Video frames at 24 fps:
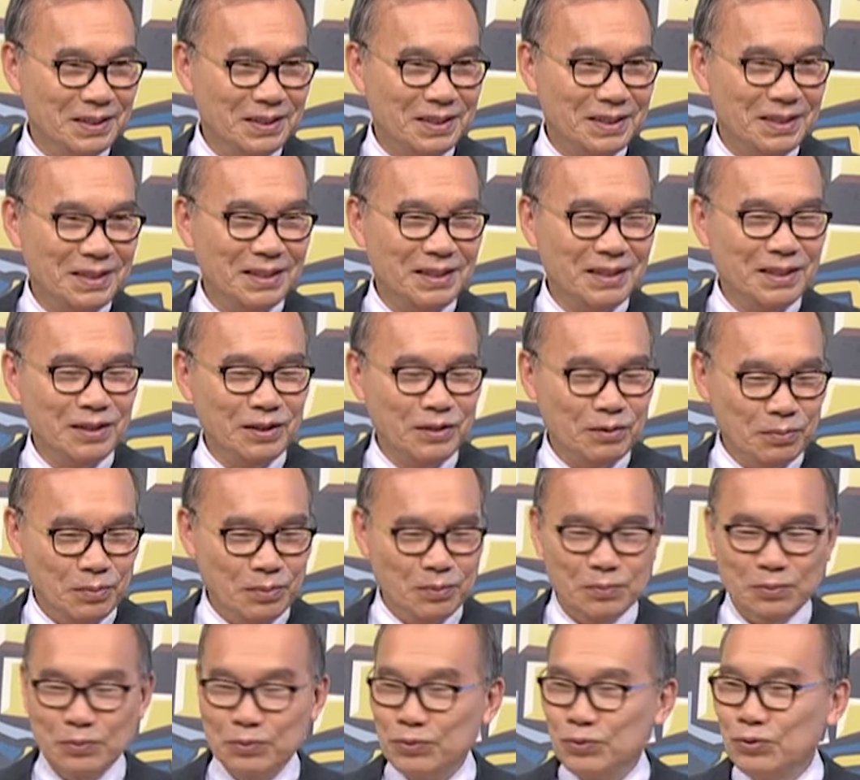참 그걸
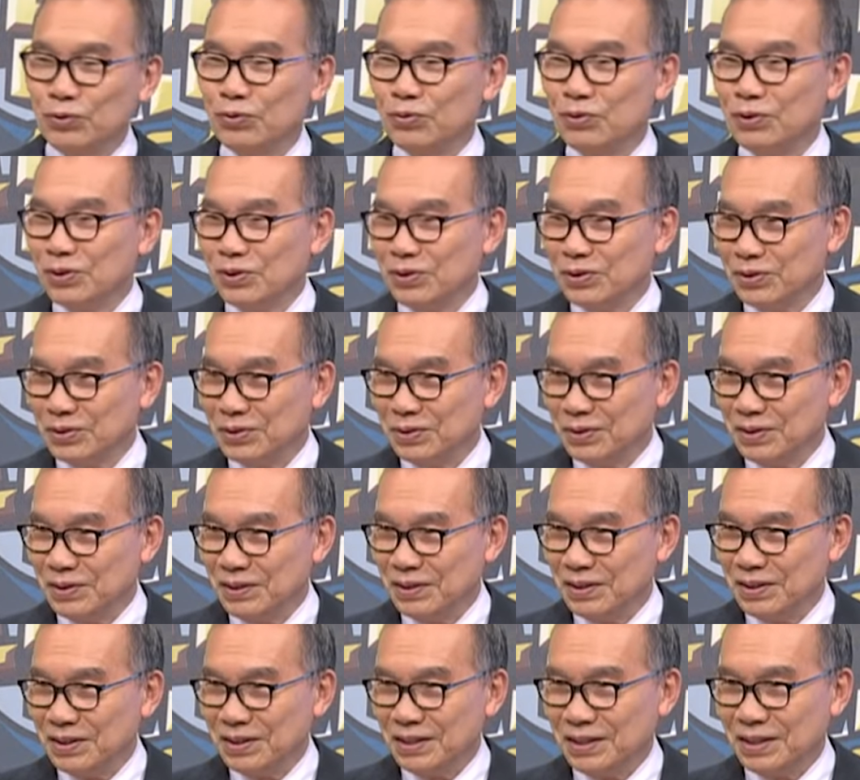보면 우스워요.
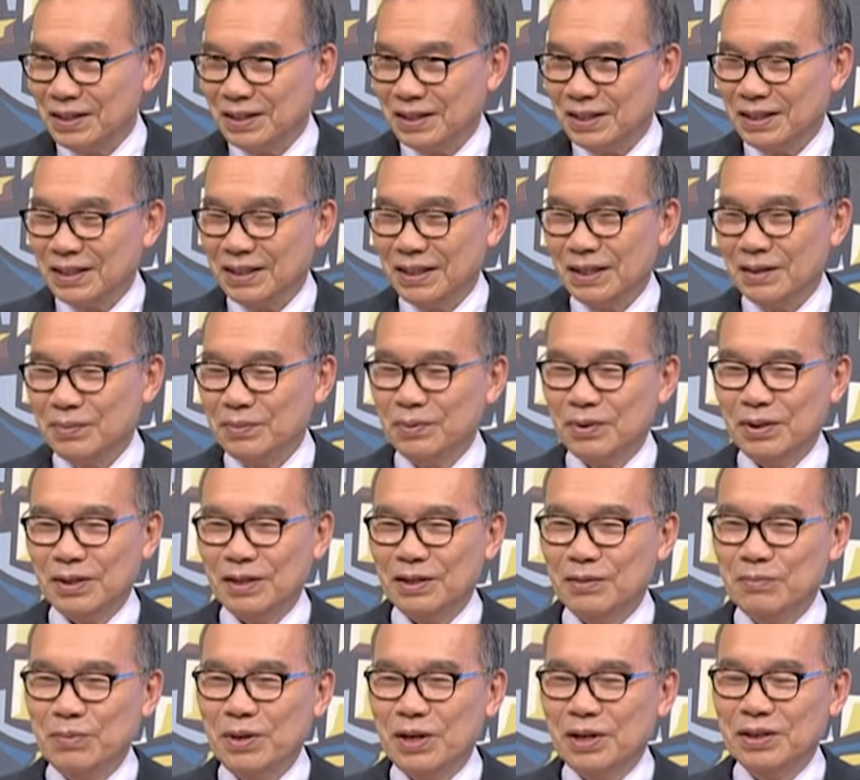그
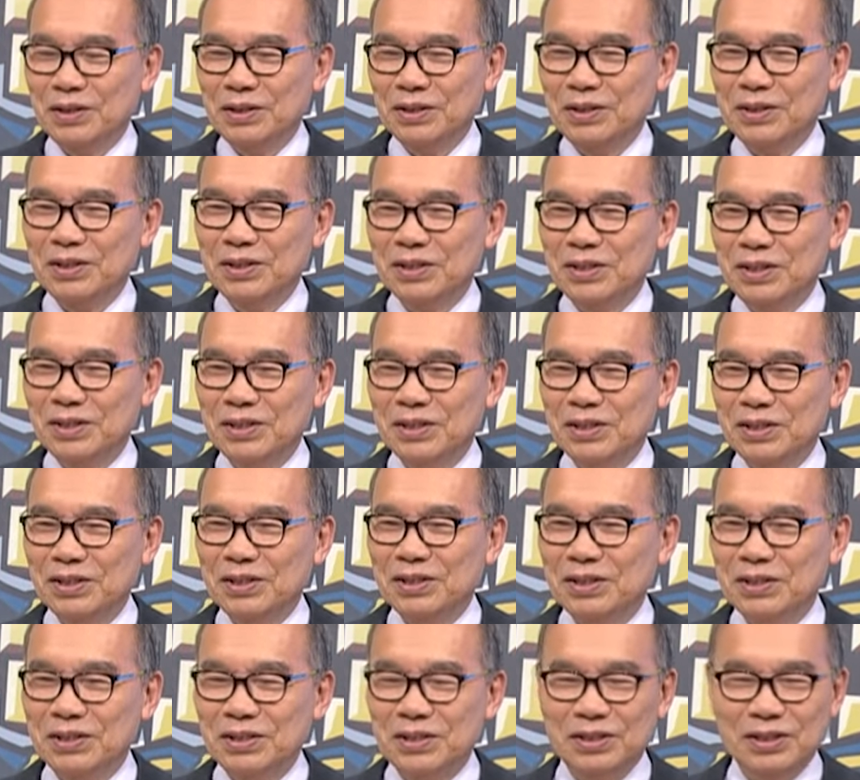아브라함의 그런
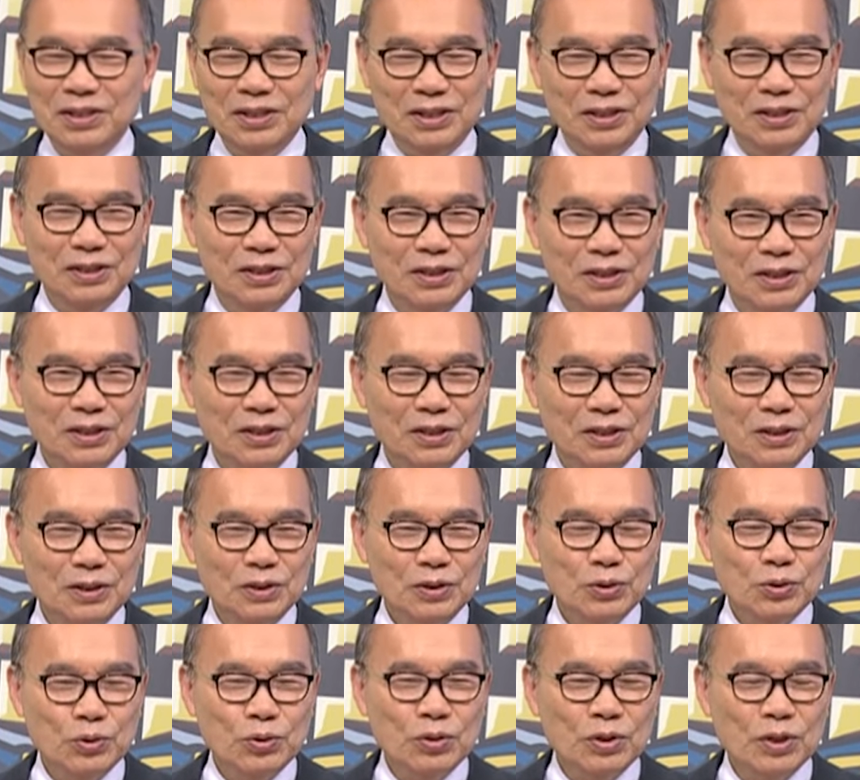성격적인
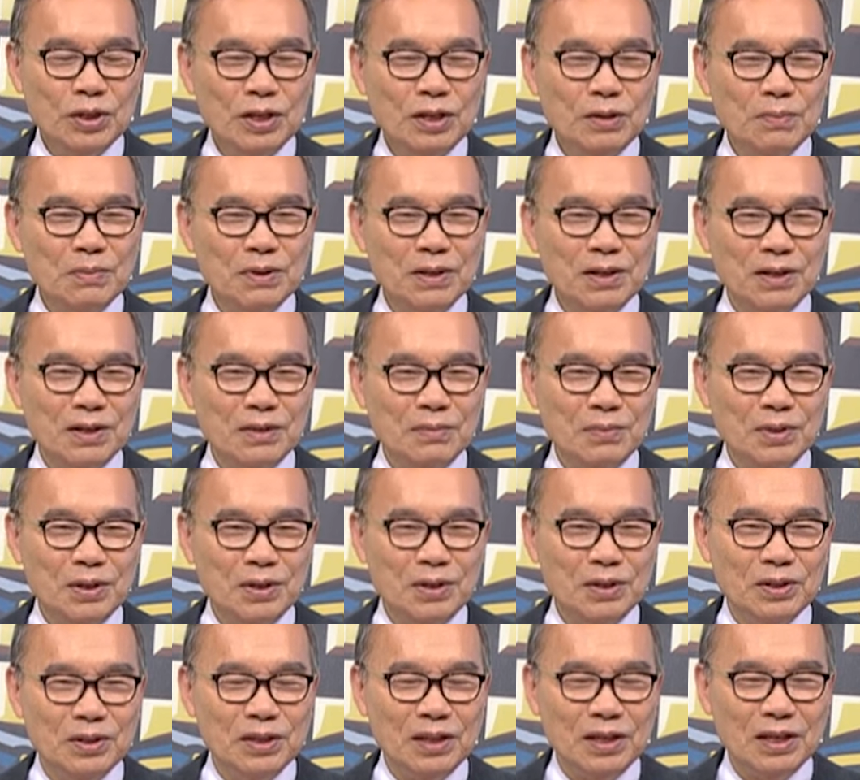좋게
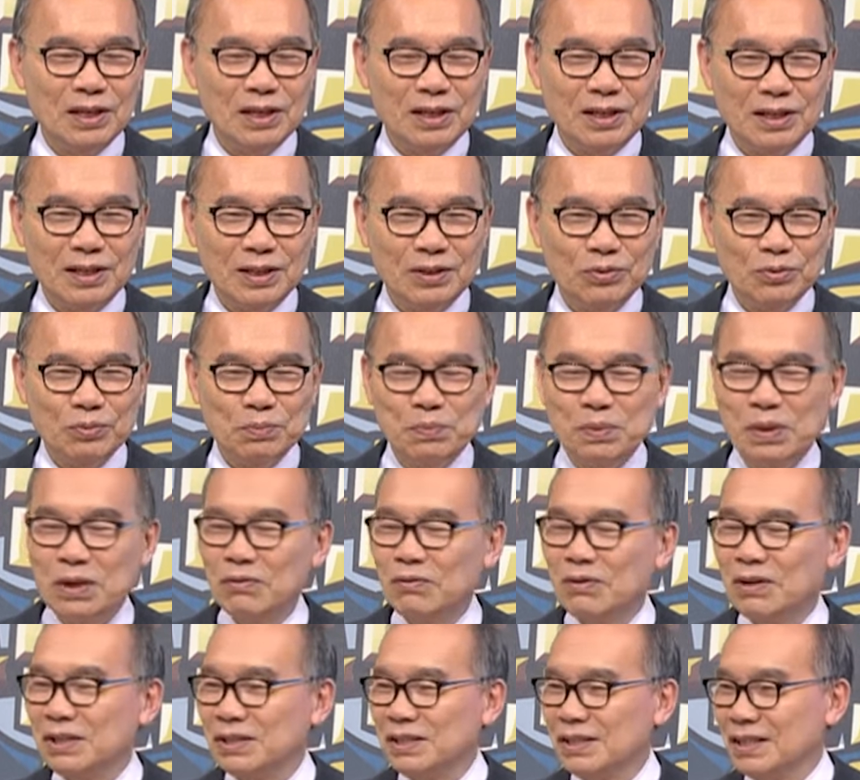말하면 아주
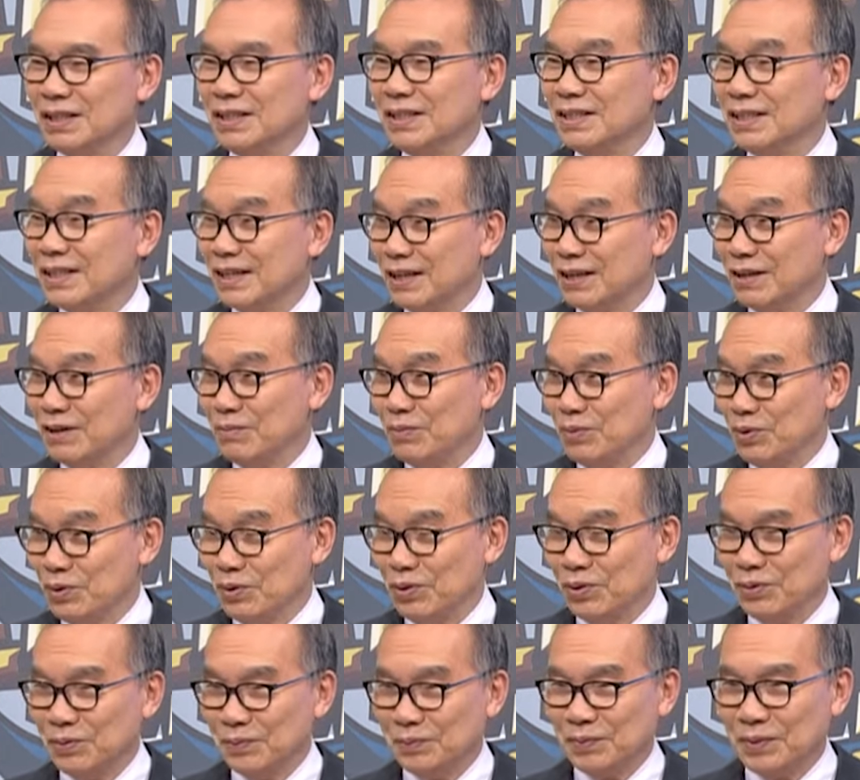평화적인
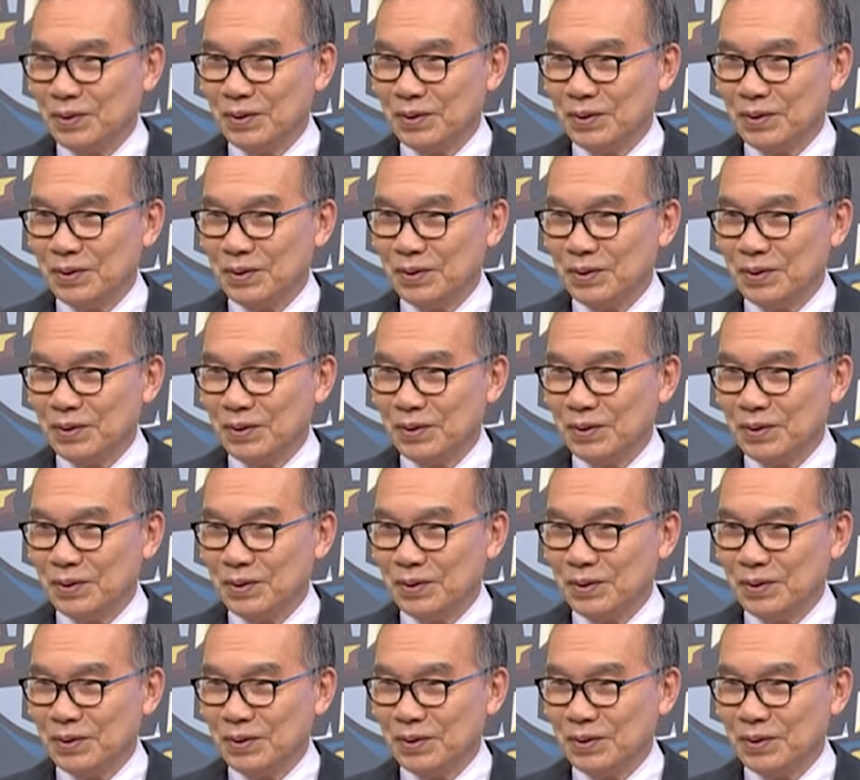사람이고